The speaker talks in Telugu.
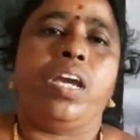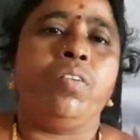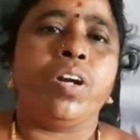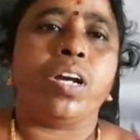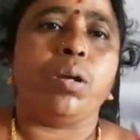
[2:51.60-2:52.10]
ఏ
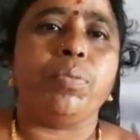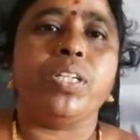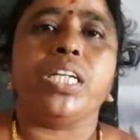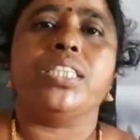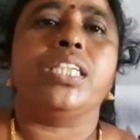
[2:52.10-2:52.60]
ఒక్కరమో
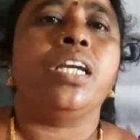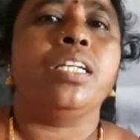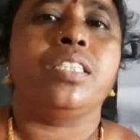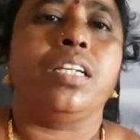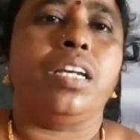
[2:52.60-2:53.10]
చేస్తే
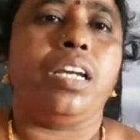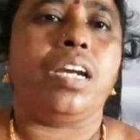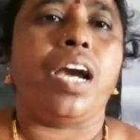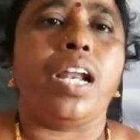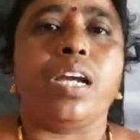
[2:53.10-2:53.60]
ఈ
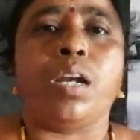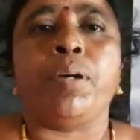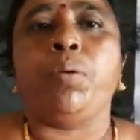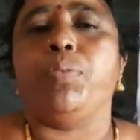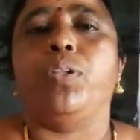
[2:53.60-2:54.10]

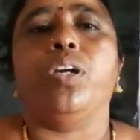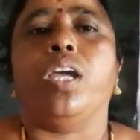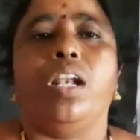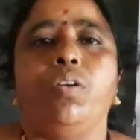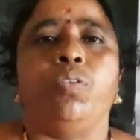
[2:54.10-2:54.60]
కార్యక్రమాలు
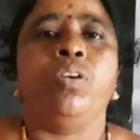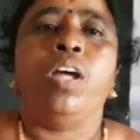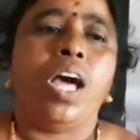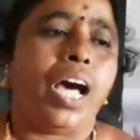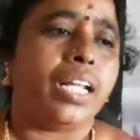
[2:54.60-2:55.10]
ముందుకెళ్ళవు
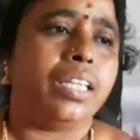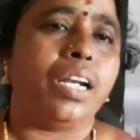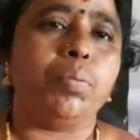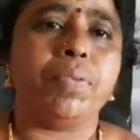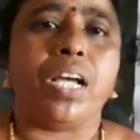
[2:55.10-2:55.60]

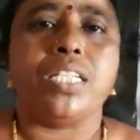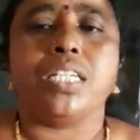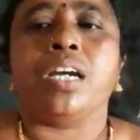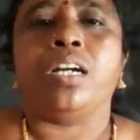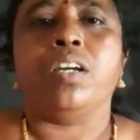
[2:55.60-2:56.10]
అందరం
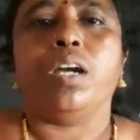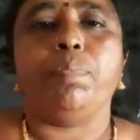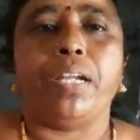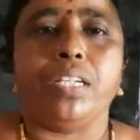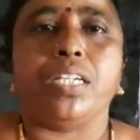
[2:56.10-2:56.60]
కలిసికట్టుగా
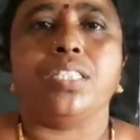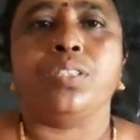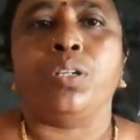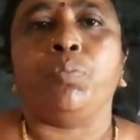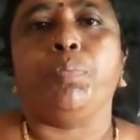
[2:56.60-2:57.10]

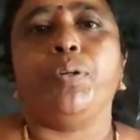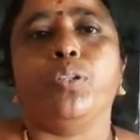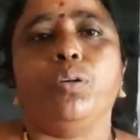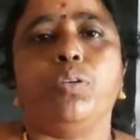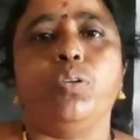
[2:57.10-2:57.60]
పనిచేస్తున్నాం ఇప్పుడు
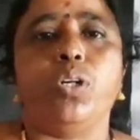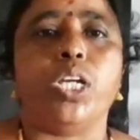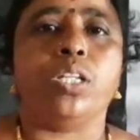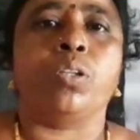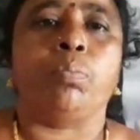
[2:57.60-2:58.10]

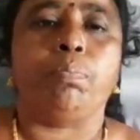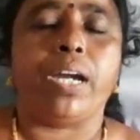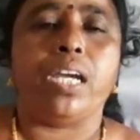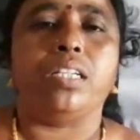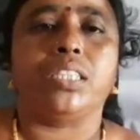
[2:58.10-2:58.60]
నూటికి
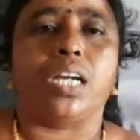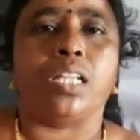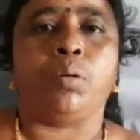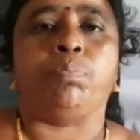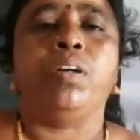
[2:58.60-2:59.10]
తొంభై ఐదు
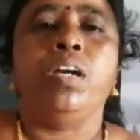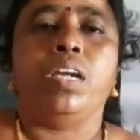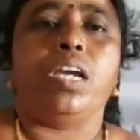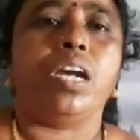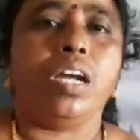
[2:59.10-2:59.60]
శాతం
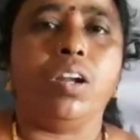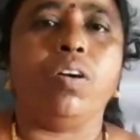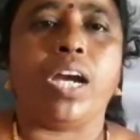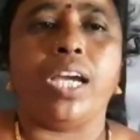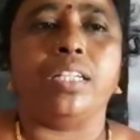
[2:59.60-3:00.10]
ఎక్కడో
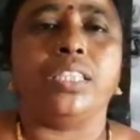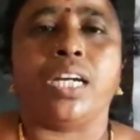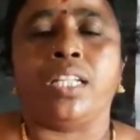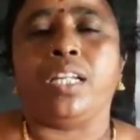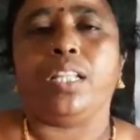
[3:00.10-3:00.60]
ఒక ఐదు
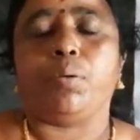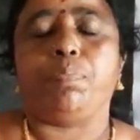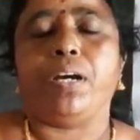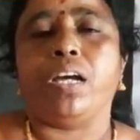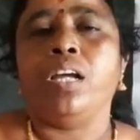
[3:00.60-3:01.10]
శాతం తప్ప